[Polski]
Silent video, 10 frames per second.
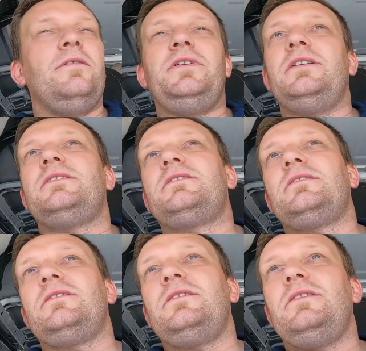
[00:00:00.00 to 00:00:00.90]

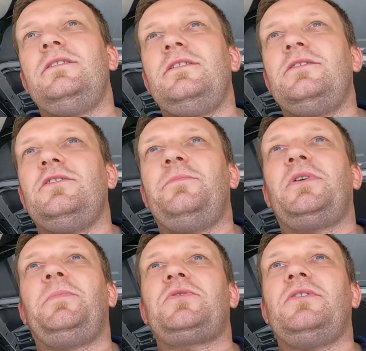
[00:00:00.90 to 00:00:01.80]
Więc e, to
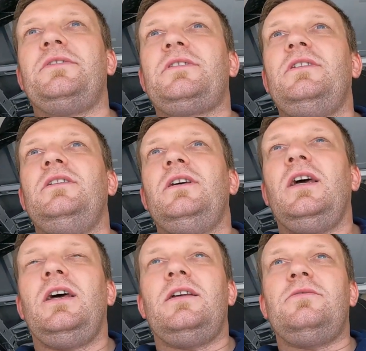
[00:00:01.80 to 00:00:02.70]
dopiero początki.
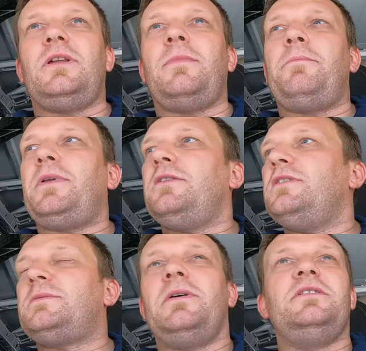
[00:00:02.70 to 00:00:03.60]
Tutaj mam
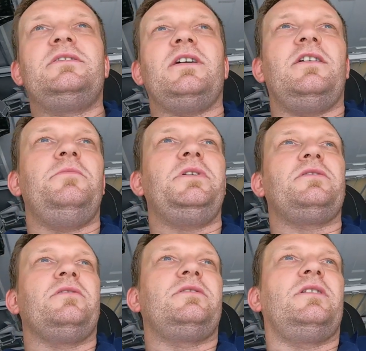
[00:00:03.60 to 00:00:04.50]
planuję spędzić cały
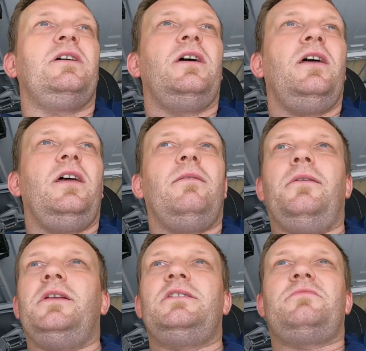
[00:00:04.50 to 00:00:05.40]
miesiąc.
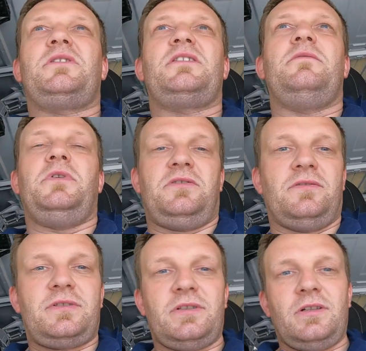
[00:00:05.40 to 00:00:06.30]
Mam nadzieję, że przez ten
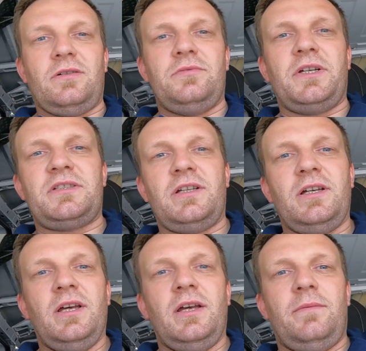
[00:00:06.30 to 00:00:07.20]
miesiąc e, uda
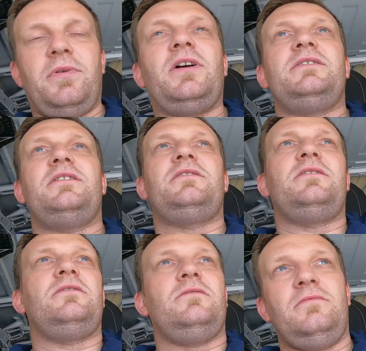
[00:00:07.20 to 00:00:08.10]
się pokazać
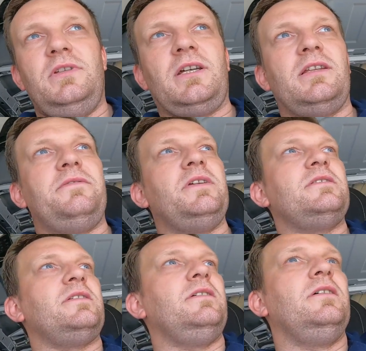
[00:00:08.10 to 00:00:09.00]
jak
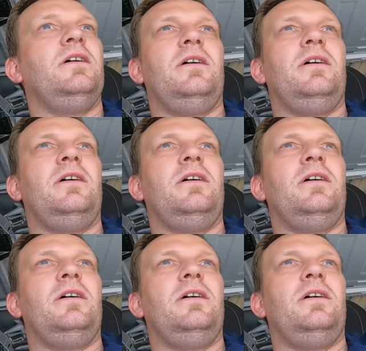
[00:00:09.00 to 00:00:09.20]
najwięcej.